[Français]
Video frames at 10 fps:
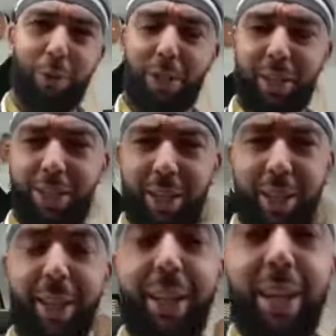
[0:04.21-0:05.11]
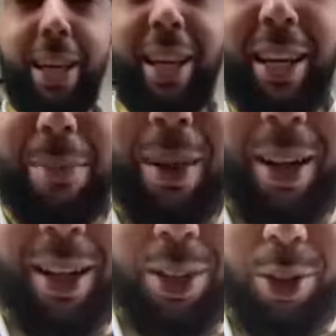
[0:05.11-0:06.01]
Hijja, les
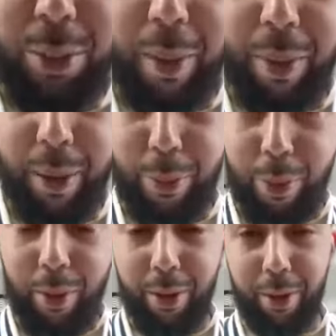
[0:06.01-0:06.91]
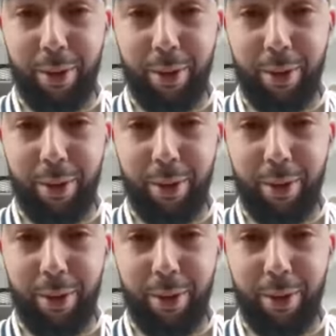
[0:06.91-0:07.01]
pèlerins se préparent pour euh,